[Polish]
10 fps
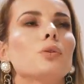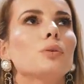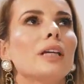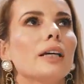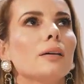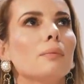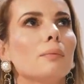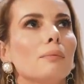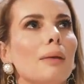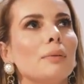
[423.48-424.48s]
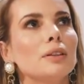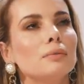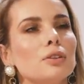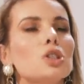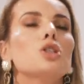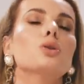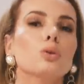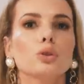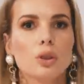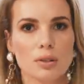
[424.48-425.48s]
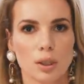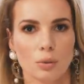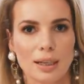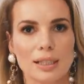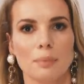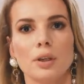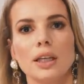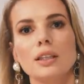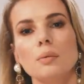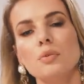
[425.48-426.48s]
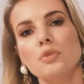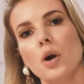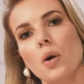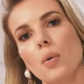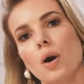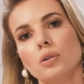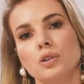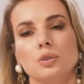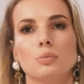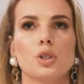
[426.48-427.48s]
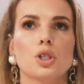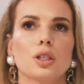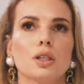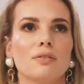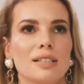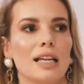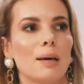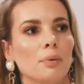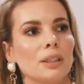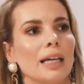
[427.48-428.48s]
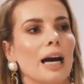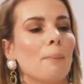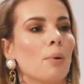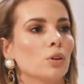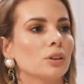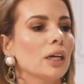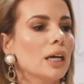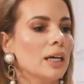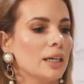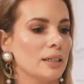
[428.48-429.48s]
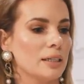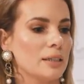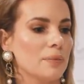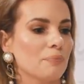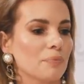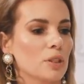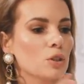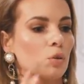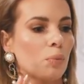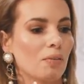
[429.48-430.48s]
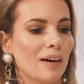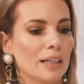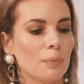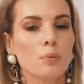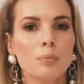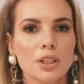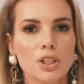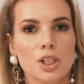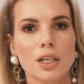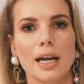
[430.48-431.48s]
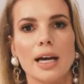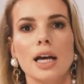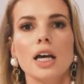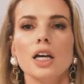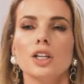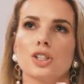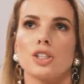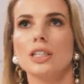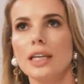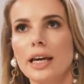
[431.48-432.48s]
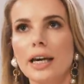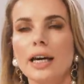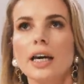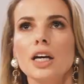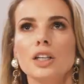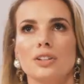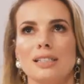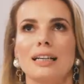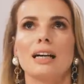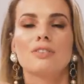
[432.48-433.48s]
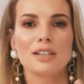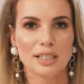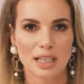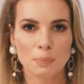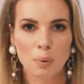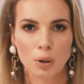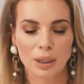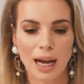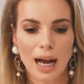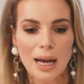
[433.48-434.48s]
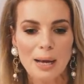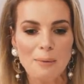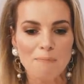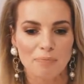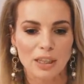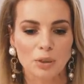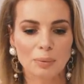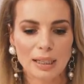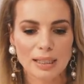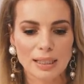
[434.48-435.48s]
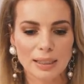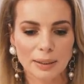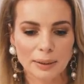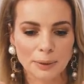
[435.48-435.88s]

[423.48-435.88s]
tutaj mamy dosyć trudną sytuację, bo jedni mówią o tym, czy wesele podlega pod zgrupowanie publiczne, czy nie. To jest taka kwestia sporna. Natomiast,